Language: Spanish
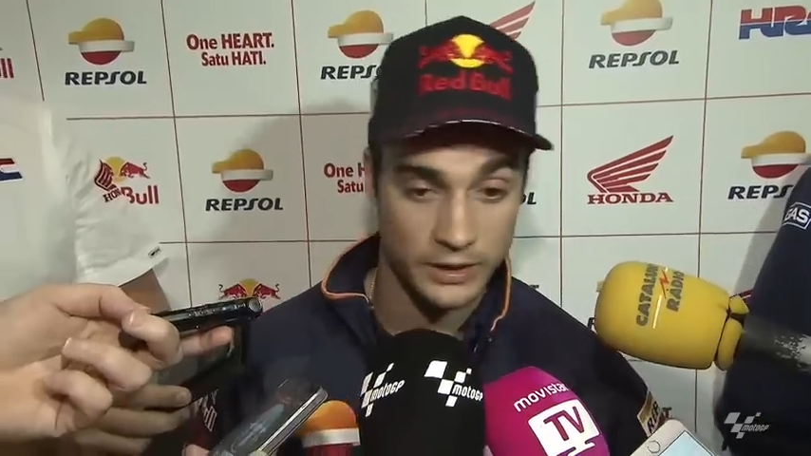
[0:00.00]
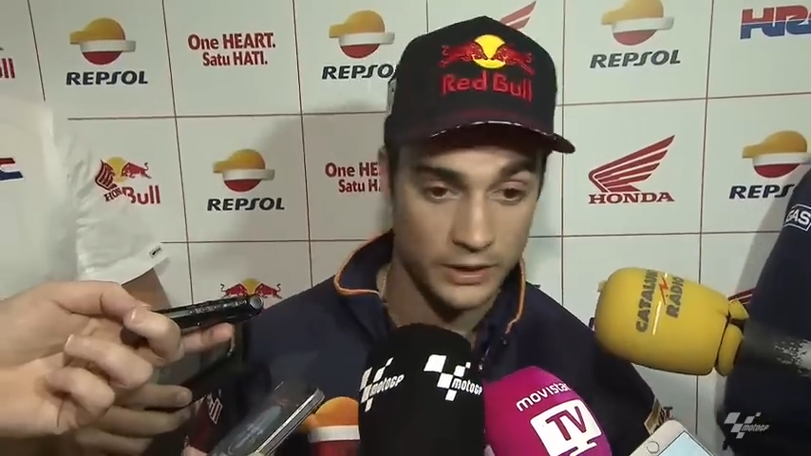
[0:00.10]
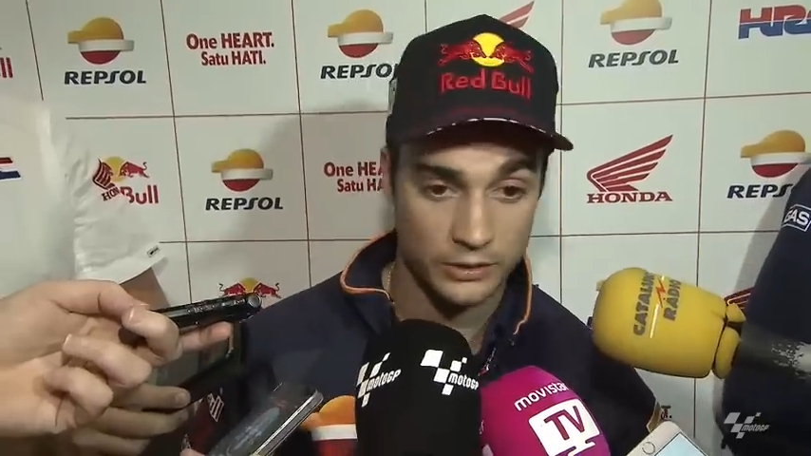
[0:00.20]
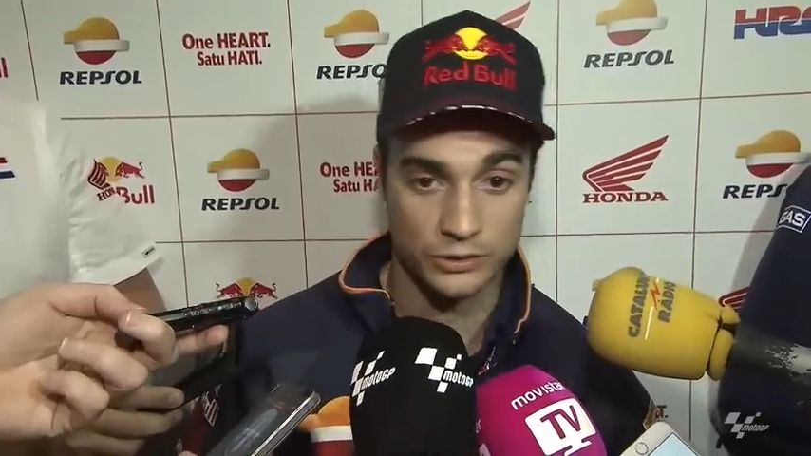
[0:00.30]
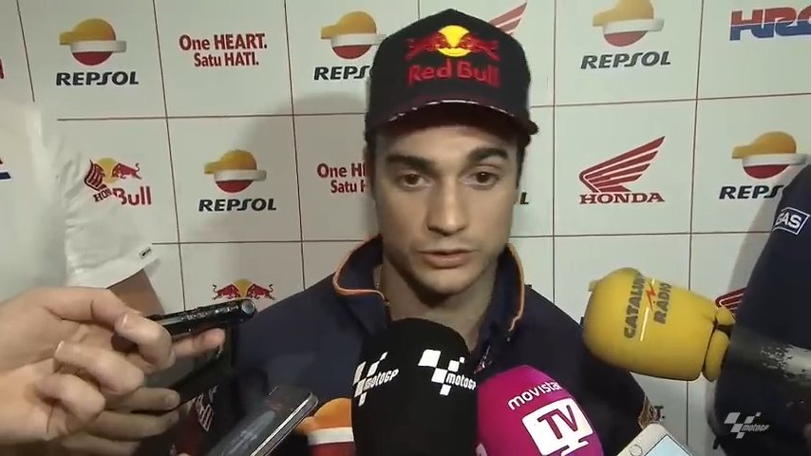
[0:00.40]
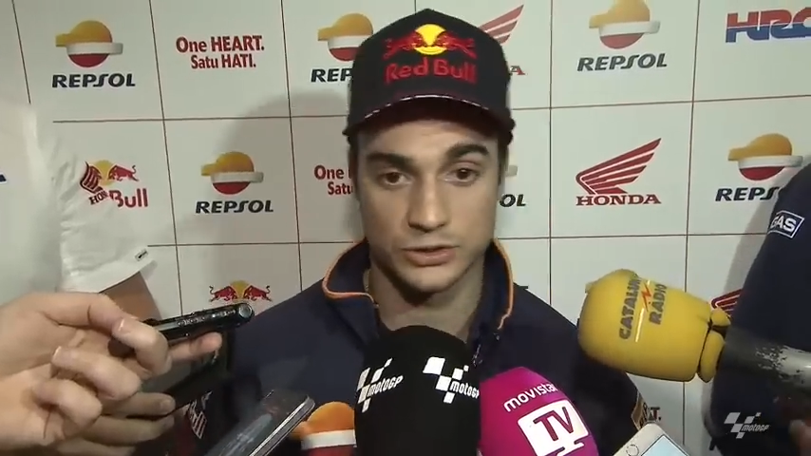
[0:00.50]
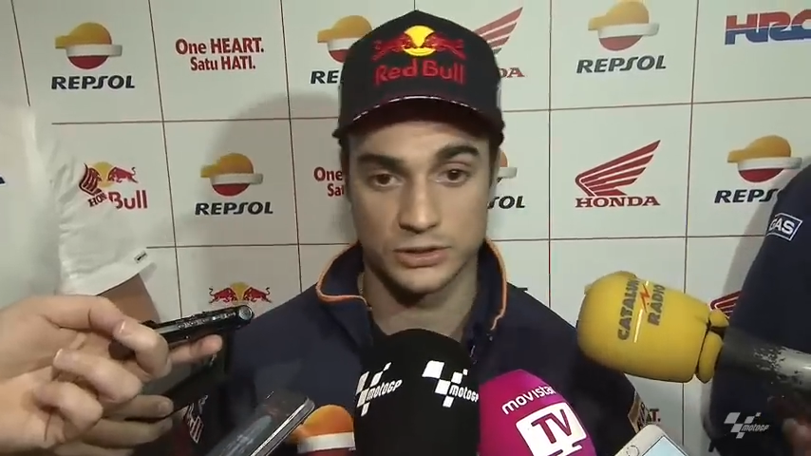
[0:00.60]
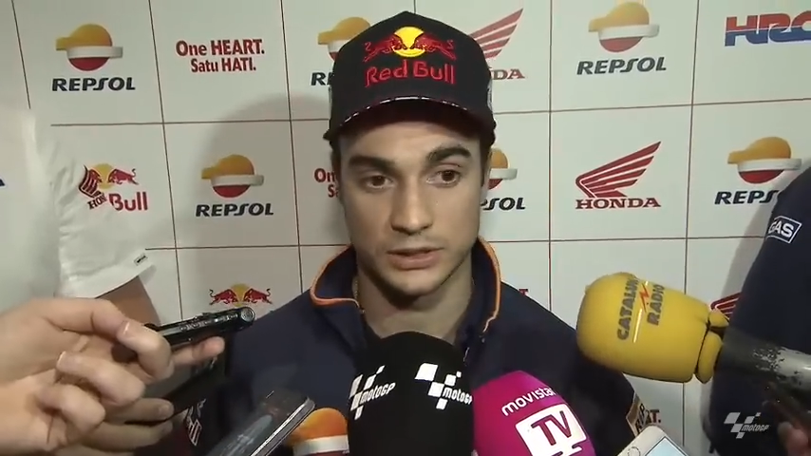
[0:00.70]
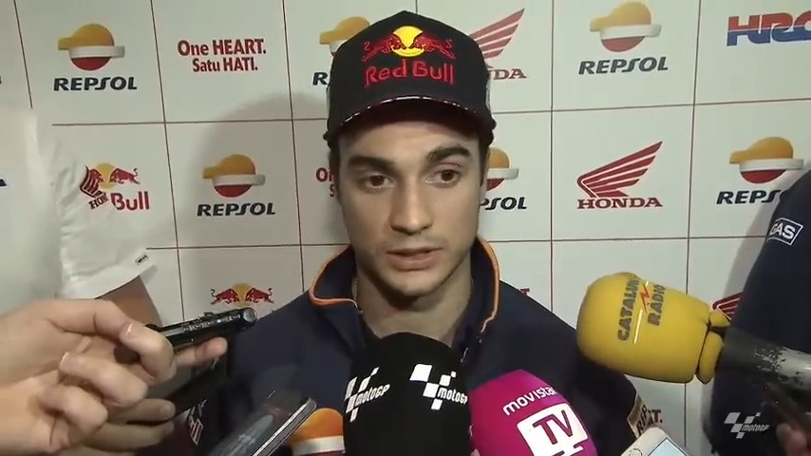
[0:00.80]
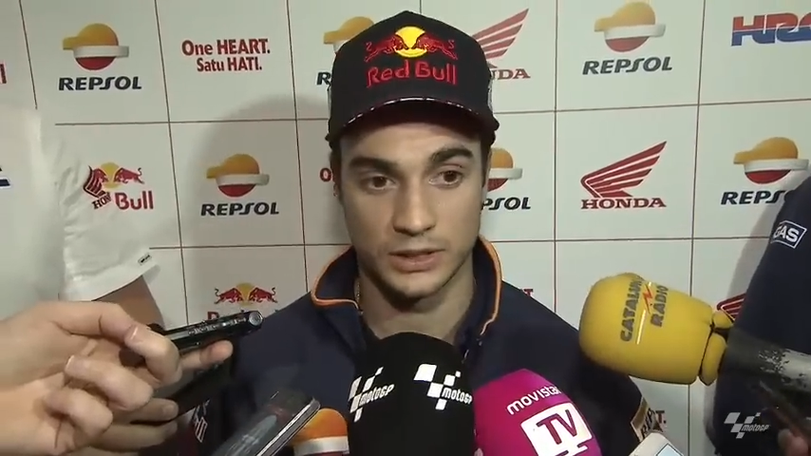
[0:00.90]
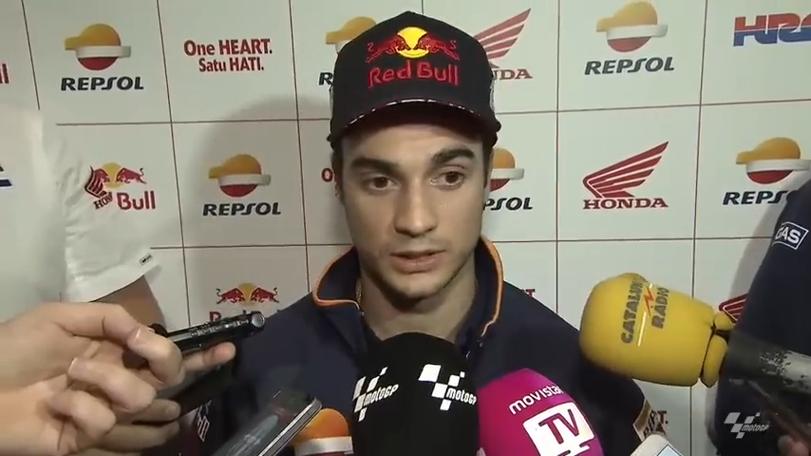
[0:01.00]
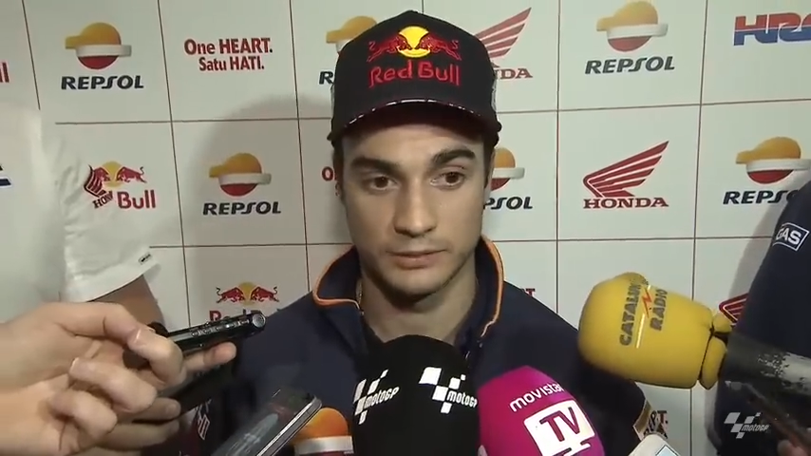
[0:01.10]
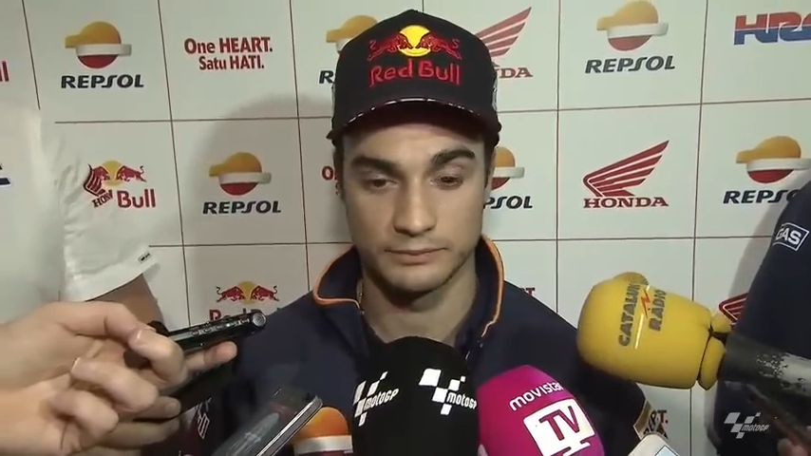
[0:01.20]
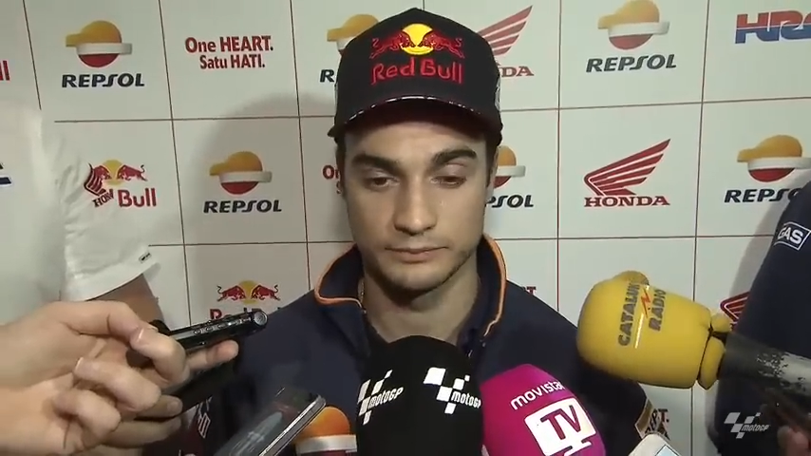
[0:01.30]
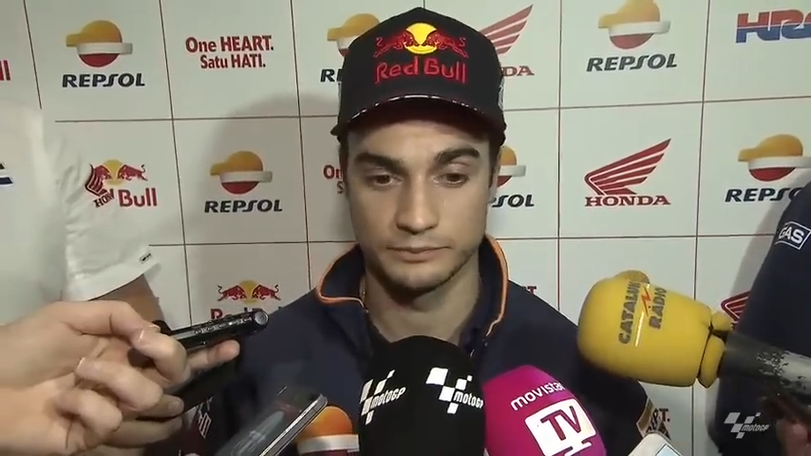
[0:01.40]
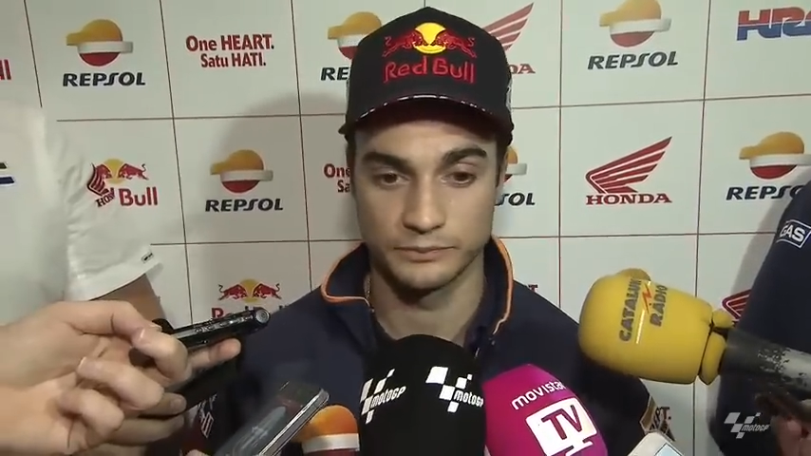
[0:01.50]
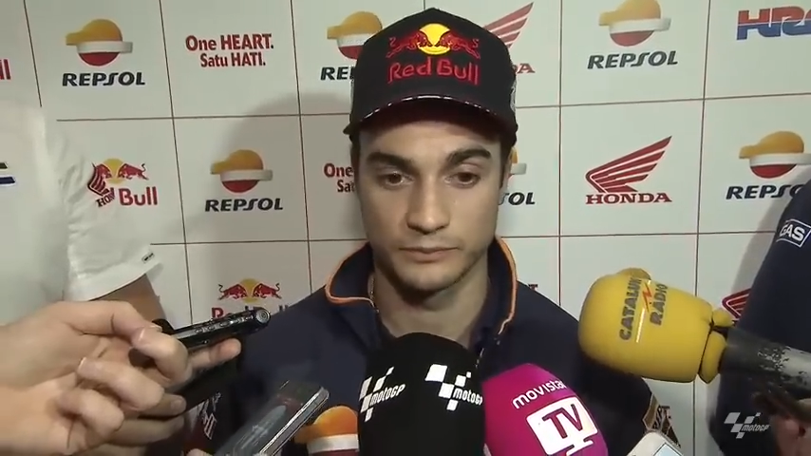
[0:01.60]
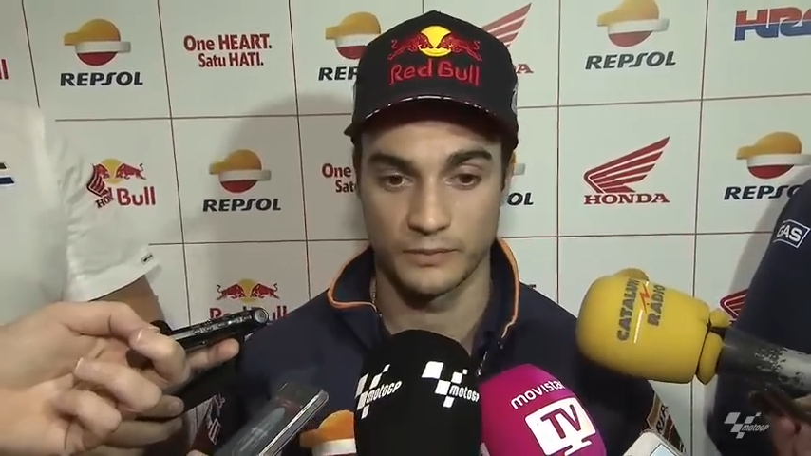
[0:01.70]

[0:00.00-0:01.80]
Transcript: medios em,